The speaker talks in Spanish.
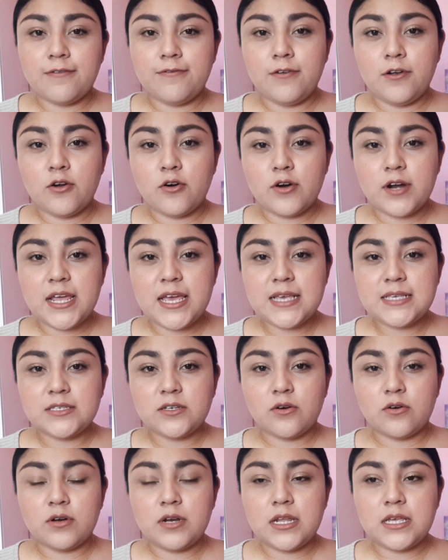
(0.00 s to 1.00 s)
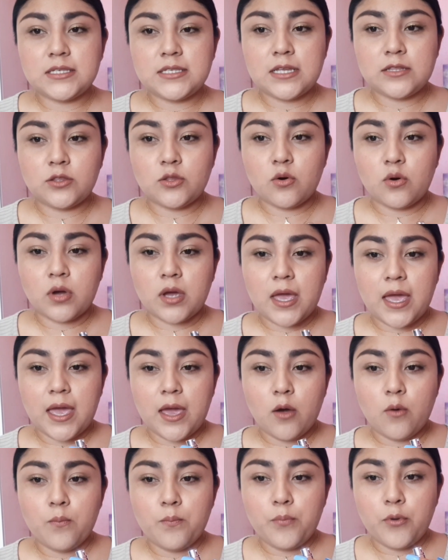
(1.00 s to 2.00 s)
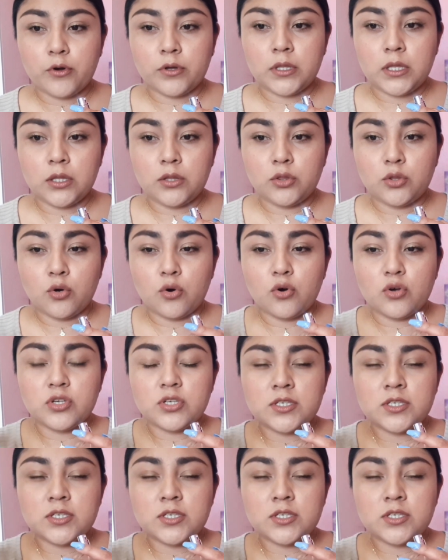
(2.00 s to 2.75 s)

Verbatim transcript: flores con ese toque un poquito